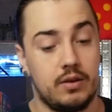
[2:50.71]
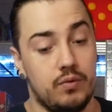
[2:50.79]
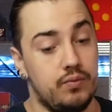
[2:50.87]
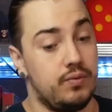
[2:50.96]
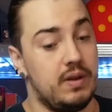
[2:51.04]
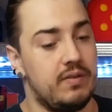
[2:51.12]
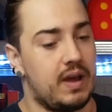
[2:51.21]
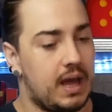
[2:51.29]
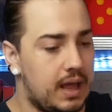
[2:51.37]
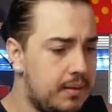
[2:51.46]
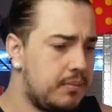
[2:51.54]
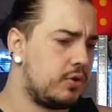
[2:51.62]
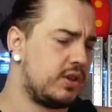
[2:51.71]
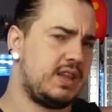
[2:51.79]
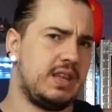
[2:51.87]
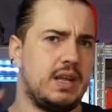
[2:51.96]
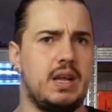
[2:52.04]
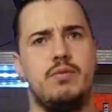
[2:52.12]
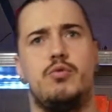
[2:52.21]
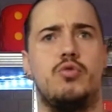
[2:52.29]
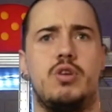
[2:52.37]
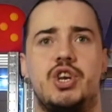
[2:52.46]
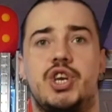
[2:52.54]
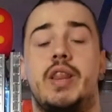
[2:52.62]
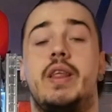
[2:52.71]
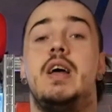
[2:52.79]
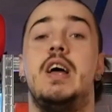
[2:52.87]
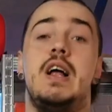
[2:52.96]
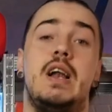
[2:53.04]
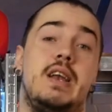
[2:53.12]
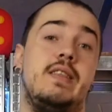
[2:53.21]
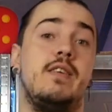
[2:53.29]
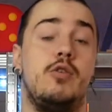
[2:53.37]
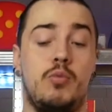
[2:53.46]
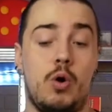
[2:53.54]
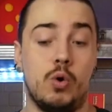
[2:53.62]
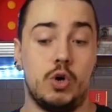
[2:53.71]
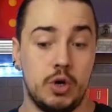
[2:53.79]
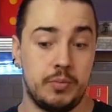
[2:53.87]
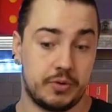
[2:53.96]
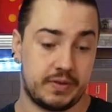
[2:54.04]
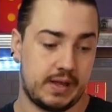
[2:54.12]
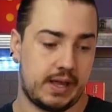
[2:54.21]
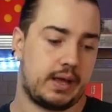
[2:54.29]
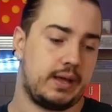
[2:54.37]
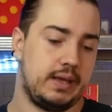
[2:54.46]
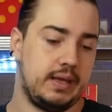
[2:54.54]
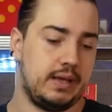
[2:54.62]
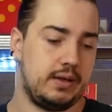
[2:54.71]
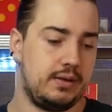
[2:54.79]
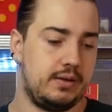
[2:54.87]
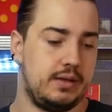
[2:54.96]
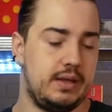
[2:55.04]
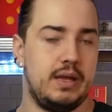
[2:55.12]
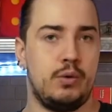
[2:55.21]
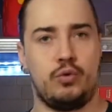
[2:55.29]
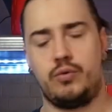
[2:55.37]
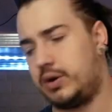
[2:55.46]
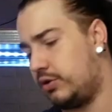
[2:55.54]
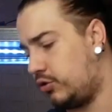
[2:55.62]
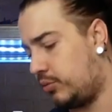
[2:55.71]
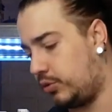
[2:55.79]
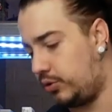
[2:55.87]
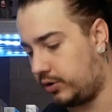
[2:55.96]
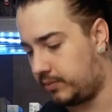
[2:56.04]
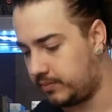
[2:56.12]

et vous voulez vraiment qu'il y ait une review sur la chaîne, laissez-le moi en commentaire et, euh, on en fera sûrement une.